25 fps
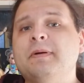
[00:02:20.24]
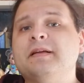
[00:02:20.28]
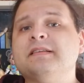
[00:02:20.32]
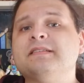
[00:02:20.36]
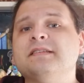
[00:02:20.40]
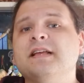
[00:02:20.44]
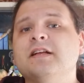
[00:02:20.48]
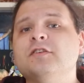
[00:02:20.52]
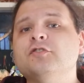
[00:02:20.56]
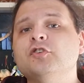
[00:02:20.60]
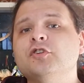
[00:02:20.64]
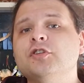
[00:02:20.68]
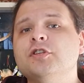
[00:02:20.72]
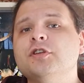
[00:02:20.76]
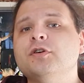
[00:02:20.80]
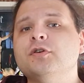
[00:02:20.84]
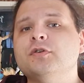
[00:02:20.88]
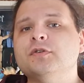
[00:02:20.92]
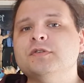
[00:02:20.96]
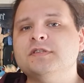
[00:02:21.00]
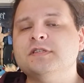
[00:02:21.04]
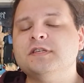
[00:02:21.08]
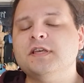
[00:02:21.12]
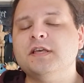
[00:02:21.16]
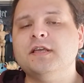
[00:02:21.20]
passaggio di
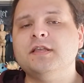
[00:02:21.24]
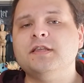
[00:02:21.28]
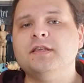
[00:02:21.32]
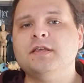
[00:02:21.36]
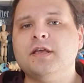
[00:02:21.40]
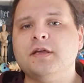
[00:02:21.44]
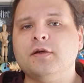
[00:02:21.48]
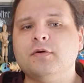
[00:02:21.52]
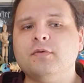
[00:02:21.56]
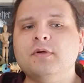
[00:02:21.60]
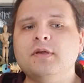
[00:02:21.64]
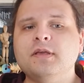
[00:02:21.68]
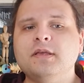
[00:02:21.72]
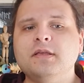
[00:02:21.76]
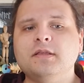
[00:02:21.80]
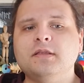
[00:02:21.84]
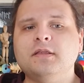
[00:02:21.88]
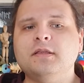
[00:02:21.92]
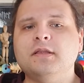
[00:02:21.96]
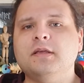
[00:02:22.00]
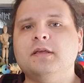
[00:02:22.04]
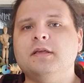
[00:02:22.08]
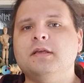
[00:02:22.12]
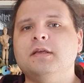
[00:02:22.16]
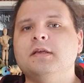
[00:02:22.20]
consegne,
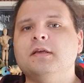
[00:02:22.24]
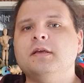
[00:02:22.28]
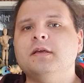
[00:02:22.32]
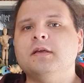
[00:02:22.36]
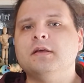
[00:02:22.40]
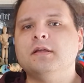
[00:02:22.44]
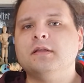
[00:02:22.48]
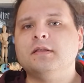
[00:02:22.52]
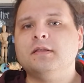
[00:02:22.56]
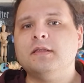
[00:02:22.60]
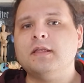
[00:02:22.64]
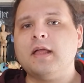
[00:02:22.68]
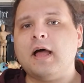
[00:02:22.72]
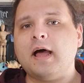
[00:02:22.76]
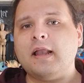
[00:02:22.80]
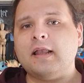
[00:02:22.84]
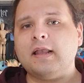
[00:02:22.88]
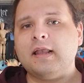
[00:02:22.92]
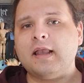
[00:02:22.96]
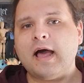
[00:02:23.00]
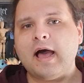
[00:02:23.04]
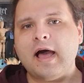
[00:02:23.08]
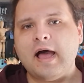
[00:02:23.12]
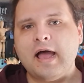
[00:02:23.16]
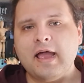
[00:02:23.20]
quindi
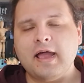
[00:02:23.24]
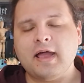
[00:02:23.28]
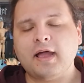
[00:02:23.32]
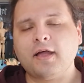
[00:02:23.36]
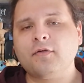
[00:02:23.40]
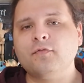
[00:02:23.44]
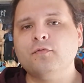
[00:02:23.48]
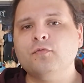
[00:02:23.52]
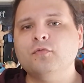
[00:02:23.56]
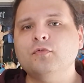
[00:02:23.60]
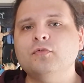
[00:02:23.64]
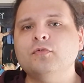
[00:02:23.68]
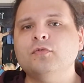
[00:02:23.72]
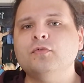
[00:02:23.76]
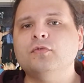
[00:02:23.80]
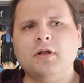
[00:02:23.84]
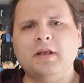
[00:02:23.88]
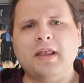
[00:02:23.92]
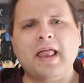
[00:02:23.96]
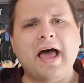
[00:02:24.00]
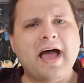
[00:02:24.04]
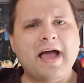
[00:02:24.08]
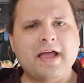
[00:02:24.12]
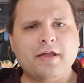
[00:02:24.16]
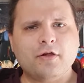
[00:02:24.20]
dalla RV
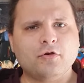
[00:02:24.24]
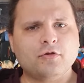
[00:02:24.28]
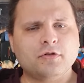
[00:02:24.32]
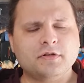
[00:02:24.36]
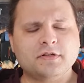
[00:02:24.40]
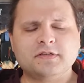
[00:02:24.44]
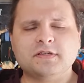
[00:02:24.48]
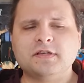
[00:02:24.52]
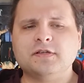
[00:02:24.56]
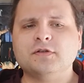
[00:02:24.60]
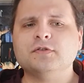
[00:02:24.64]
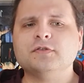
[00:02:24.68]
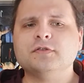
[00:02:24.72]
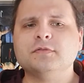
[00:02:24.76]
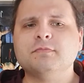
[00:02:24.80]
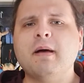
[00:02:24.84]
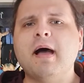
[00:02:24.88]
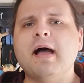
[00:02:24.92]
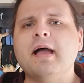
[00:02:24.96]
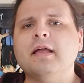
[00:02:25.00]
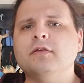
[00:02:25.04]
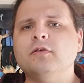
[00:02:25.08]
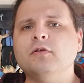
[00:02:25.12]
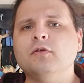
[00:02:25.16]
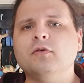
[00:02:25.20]
Lion, se non
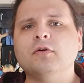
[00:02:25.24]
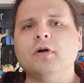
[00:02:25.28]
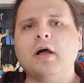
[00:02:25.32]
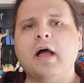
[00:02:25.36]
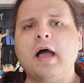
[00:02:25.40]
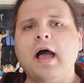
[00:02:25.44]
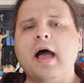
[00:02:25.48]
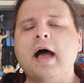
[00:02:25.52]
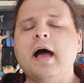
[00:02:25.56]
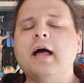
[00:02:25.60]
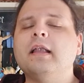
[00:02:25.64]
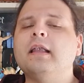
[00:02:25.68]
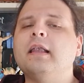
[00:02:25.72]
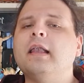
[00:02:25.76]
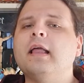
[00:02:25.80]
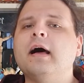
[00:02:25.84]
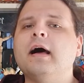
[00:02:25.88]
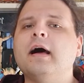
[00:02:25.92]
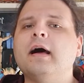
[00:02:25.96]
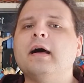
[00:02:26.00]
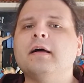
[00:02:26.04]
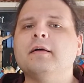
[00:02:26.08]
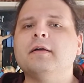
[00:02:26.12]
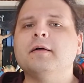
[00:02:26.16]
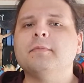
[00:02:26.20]
sbaglio,
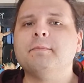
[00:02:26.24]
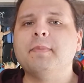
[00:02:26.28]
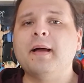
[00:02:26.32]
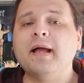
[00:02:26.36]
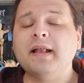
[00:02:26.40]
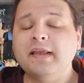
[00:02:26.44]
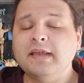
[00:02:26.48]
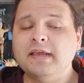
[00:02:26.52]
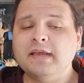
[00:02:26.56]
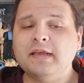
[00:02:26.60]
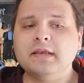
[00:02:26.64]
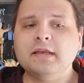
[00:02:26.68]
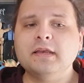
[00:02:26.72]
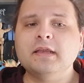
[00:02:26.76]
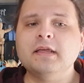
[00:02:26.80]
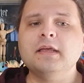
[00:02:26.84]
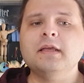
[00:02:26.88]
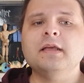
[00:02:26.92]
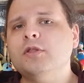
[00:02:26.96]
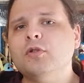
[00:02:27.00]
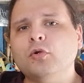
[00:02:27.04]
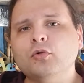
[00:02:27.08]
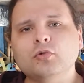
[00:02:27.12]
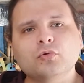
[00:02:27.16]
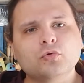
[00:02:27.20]
alla Panini,
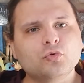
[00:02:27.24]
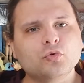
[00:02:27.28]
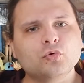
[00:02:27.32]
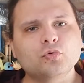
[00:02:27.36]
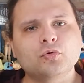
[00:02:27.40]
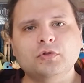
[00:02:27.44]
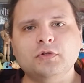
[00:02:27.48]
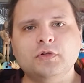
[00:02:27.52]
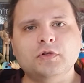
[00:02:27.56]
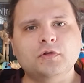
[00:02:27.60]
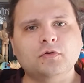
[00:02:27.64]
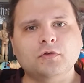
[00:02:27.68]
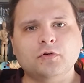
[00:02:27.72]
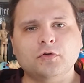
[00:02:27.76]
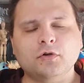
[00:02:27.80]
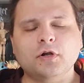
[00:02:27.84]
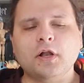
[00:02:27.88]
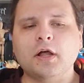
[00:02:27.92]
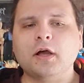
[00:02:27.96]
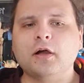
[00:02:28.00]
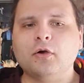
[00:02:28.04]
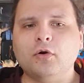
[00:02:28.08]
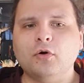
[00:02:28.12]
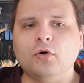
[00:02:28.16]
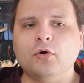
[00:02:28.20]
non tutti sono
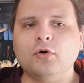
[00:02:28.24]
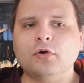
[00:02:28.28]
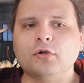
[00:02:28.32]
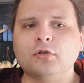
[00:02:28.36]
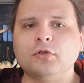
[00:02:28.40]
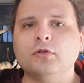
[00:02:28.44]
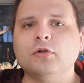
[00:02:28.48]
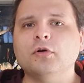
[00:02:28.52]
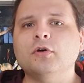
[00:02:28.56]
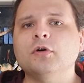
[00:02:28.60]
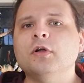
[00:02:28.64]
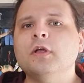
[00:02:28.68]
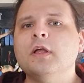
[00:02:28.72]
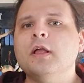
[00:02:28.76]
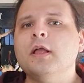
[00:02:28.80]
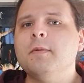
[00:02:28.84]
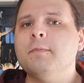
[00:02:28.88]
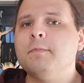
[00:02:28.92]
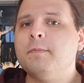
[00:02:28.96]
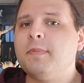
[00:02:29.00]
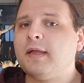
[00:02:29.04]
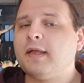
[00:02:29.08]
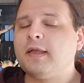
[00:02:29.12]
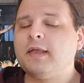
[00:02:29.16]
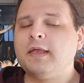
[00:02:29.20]
d'accordo
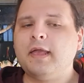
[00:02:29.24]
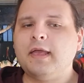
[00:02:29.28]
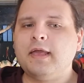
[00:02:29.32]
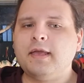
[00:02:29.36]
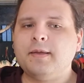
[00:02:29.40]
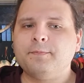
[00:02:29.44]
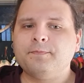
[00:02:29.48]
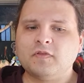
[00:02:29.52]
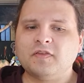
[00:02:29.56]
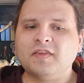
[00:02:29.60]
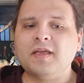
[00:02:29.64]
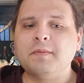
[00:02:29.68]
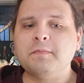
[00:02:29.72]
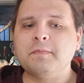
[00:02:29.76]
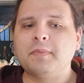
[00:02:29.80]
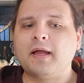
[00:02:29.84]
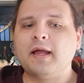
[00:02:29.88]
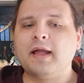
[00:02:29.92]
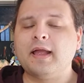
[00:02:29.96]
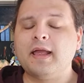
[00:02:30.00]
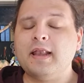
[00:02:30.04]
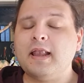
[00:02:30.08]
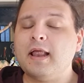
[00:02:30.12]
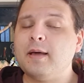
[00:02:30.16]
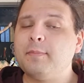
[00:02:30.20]
perché
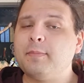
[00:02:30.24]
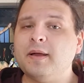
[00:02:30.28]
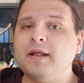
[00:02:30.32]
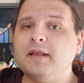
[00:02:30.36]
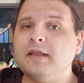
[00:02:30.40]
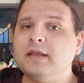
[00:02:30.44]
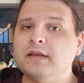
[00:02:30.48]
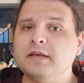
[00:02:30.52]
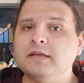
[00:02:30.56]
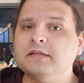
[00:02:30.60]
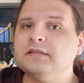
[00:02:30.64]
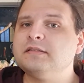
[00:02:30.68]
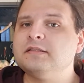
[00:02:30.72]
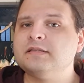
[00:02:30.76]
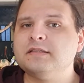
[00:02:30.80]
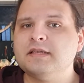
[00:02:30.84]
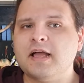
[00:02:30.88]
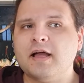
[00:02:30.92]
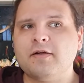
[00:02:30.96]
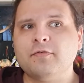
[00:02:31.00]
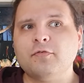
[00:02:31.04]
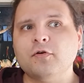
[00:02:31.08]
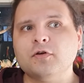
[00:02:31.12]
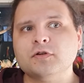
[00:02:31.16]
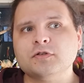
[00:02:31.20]
sembra che la Panini
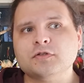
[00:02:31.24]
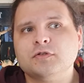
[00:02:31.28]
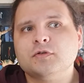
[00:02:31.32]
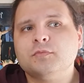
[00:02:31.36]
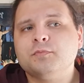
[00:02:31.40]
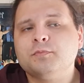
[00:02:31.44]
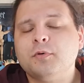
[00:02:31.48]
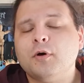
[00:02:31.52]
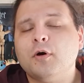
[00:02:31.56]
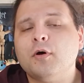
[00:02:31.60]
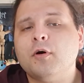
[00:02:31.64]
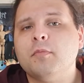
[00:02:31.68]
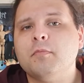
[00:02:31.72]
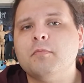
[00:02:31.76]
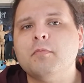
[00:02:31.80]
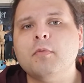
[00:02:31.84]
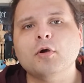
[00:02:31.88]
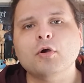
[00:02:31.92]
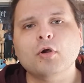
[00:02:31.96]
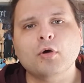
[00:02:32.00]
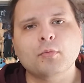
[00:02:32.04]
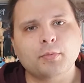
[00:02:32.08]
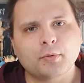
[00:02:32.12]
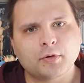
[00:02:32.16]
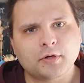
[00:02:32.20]
stia forse un po'
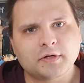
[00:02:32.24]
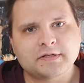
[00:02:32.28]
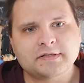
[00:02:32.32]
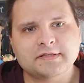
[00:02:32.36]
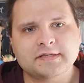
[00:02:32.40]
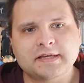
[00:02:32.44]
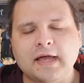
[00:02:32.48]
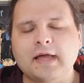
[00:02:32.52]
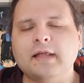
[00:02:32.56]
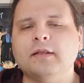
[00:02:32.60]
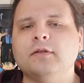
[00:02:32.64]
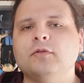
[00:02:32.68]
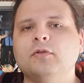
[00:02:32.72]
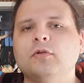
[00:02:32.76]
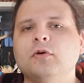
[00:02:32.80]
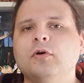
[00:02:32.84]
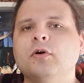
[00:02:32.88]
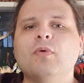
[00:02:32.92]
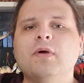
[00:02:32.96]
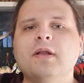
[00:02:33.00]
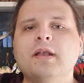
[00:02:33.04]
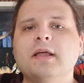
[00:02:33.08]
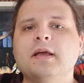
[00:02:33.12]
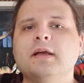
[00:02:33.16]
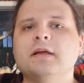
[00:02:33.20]
monopolizzando
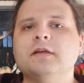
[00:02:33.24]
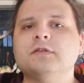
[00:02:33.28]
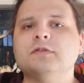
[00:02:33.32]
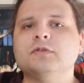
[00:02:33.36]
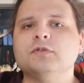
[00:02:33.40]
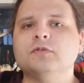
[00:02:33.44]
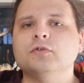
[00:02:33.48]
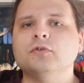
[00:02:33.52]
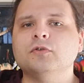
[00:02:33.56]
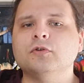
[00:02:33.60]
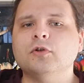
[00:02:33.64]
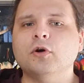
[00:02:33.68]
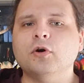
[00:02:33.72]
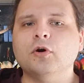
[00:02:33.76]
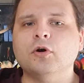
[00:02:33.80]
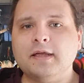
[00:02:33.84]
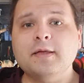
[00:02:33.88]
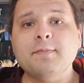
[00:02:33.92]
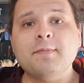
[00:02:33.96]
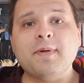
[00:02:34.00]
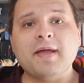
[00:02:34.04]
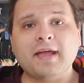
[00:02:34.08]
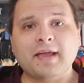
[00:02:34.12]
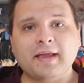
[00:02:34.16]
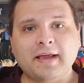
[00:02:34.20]
quelli che sono
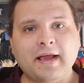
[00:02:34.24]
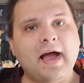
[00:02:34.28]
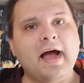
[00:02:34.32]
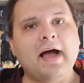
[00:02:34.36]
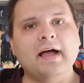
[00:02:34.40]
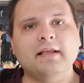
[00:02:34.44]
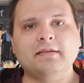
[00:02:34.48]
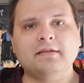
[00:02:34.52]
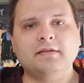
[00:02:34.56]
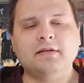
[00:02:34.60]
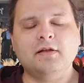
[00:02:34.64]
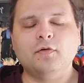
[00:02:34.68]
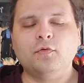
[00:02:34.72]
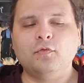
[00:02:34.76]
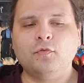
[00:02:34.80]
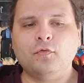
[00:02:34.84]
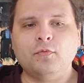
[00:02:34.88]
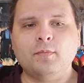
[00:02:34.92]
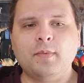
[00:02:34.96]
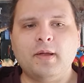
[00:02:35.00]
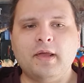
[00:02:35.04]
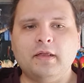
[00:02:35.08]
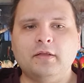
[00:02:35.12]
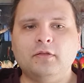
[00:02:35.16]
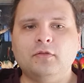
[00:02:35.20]
i mercati del
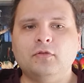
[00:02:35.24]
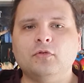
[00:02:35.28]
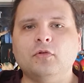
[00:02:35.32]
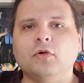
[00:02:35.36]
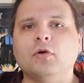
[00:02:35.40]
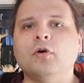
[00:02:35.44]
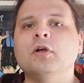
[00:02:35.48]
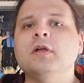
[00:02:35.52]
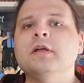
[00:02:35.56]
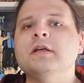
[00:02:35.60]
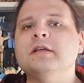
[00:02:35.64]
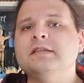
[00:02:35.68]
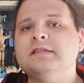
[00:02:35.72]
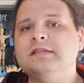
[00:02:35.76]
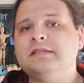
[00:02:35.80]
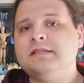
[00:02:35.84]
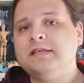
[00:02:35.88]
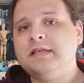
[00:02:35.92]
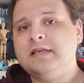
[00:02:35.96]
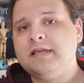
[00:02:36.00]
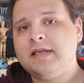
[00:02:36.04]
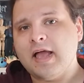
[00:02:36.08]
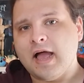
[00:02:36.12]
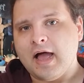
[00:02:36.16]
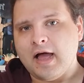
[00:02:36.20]
fumetto,
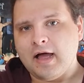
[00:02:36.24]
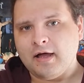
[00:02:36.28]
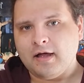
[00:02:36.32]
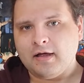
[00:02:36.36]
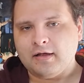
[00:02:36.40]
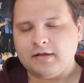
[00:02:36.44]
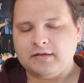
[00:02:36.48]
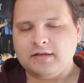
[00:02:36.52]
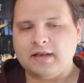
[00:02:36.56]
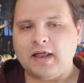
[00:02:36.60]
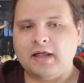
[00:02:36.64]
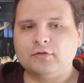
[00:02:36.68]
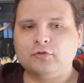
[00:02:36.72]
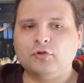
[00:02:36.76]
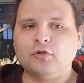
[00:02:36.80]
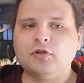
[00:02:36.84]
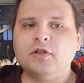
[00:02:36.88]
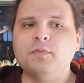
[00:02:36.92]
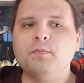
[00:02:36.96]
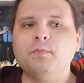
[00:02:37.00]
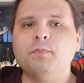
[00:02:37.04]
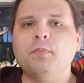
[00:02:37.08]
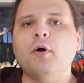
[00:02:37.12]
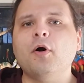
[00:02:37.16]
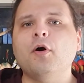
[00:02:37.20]
sia lato
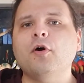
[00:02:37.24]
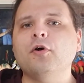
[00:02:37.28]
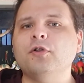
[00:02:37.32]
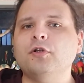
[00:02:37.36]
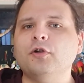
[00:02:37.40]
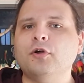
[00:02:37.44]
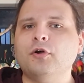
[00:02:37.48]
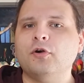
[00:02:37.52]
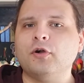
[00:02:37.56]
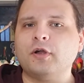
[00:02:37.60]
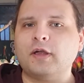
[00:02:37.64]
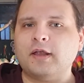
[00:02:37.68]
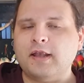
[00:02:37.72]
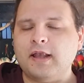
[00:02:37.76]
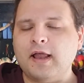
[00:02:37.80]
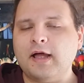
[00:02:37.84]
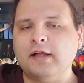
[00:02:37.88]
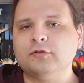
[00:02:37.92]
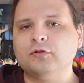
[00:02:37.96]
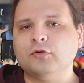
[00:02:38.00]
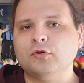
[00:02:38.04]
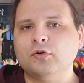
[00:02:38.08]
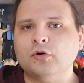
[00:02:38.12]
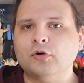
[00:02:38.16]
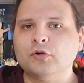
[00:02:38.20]
nipponico che
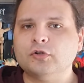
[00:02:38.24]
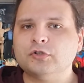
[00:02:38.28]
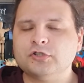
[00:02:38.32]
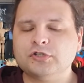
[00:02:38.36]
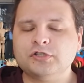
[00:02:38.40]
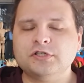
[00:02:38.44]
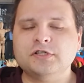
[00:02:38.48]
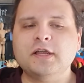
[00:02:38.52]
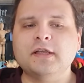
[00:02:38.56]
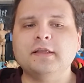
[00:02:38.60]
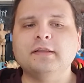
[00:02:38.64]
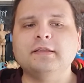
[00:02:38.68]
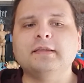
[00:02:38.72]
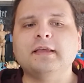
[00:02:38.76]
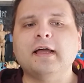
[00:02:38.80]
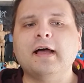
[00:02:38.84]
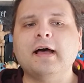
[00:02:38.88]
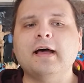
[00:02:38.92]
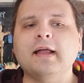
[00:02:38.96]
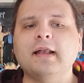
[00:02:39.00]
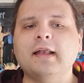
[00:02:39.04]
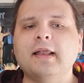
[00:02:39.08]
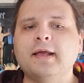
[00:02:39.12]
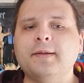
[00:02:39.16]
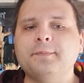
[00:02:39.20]
lato
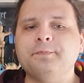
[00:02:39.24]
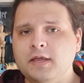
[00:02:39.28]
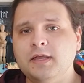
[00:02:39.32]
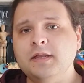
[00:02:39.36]
occidentale.